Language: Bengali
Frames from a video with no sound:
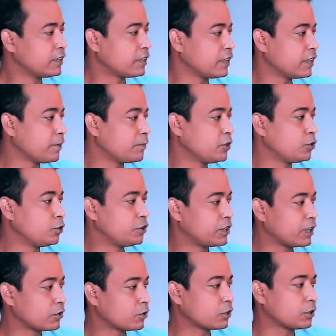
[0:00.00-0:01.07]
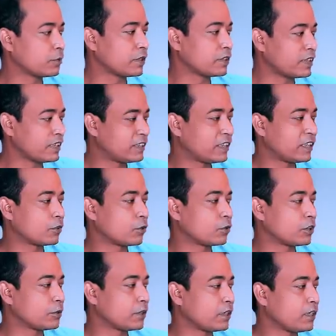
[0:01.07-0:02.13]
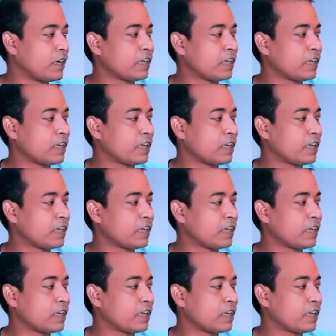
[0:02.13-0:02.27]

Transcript: সেটা আপনি দুই সেকেন্ড করতে পারেন চার সেকেন্ড করতে পারেন